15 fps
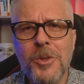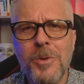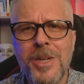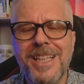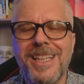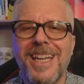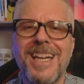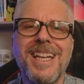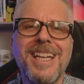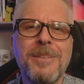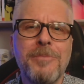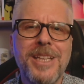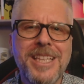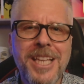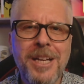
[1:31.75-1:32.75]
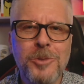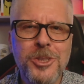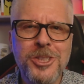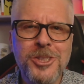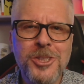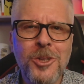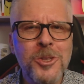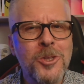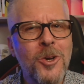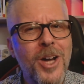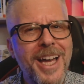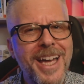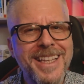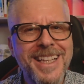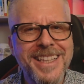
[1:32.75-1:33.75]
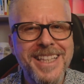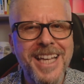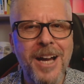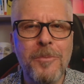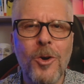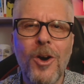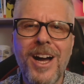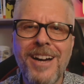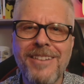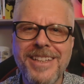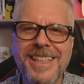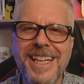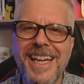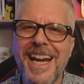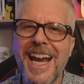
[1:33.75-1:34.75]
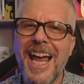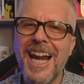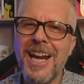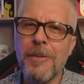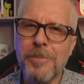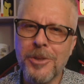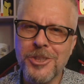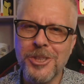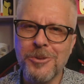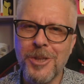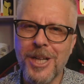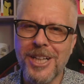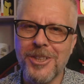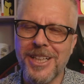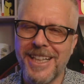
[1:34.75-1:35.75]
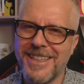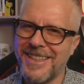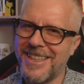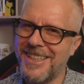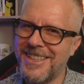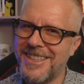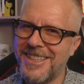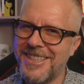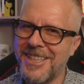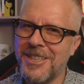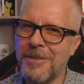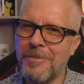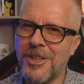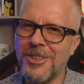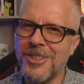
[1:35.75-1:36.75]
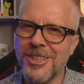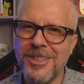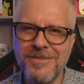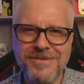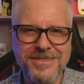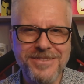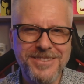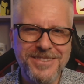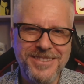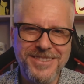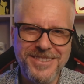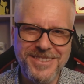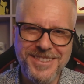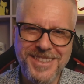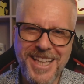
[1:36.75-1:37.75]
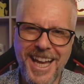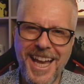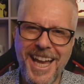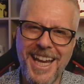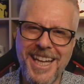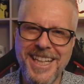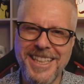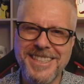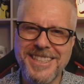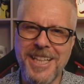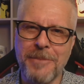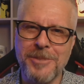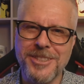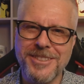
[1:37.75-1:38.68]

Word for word: Quindi mettiamoci sotto ed andiamo a vedere la procedura corretta. Ti senti pronto? Iniziamo.